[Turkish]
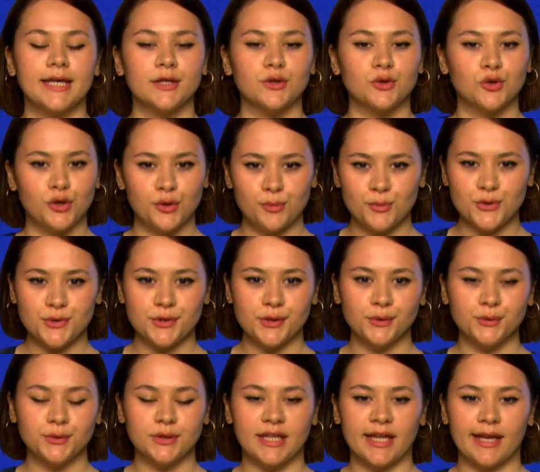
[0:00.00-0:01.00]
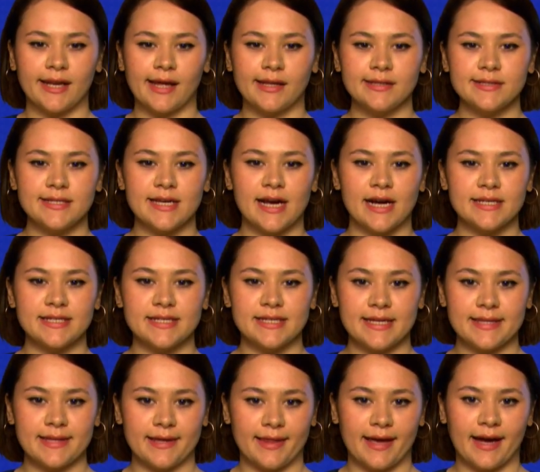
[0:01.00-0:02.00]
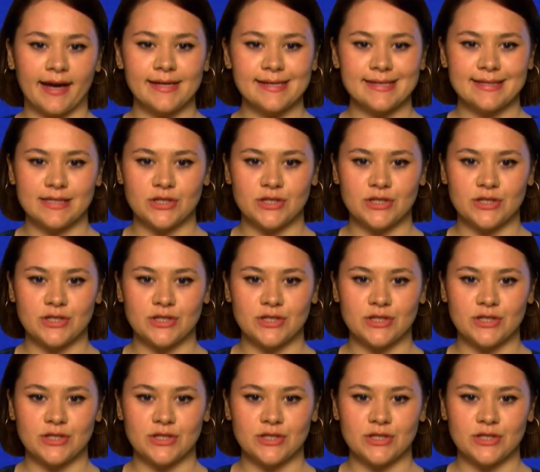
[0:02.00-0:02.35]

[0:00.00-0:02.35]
Günümüzde uygulanan tersine tedarik